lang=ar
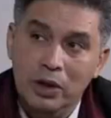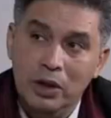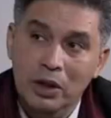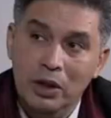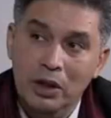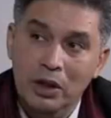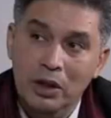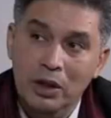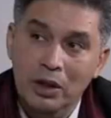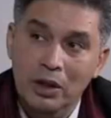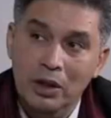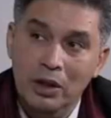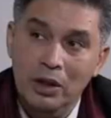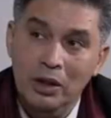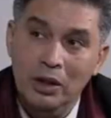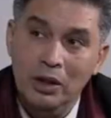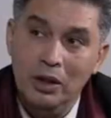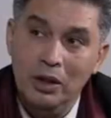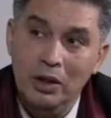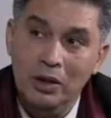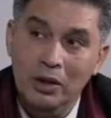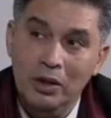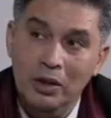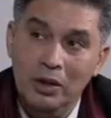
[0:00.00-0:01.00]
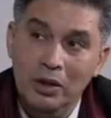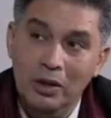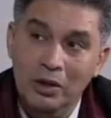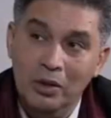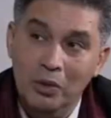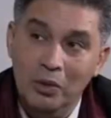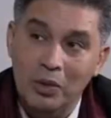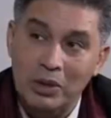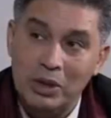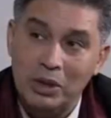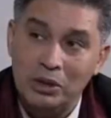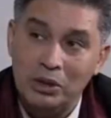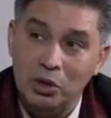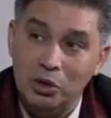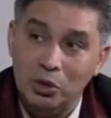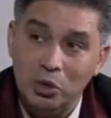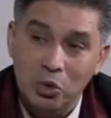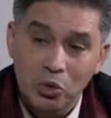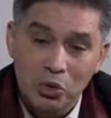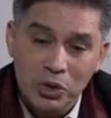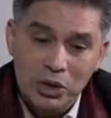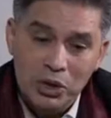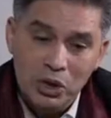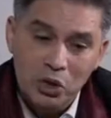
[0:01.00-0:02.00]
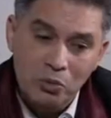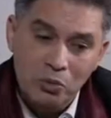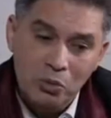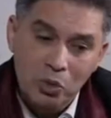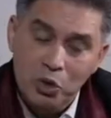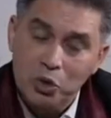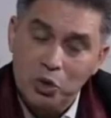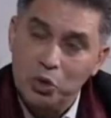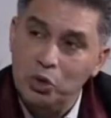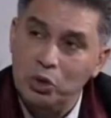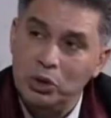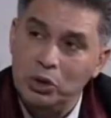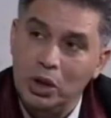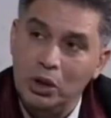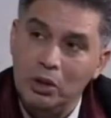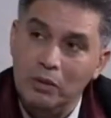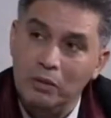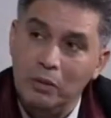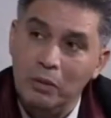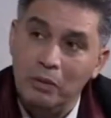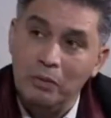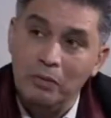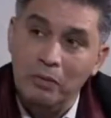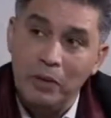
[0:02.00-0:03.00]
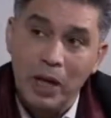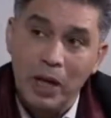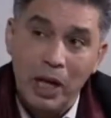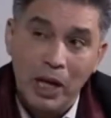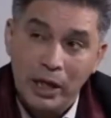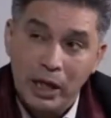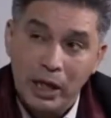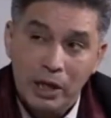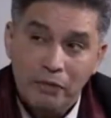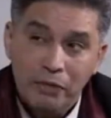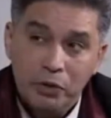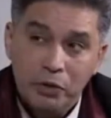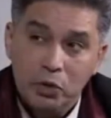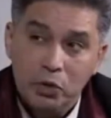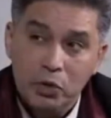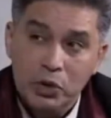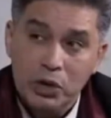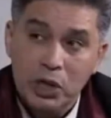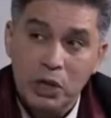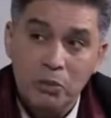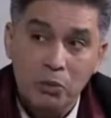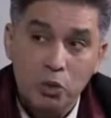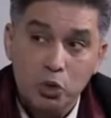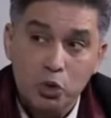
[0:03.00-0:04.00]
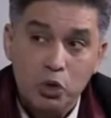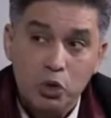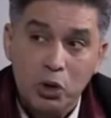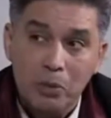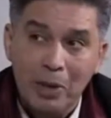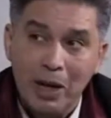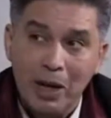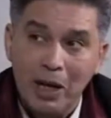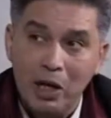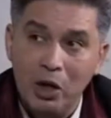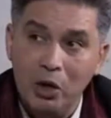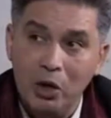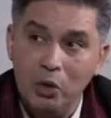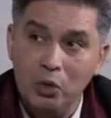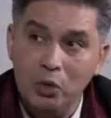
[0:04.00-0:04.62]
في الوسط التونسي وموجودة في الأرياف التونسية موجودة مع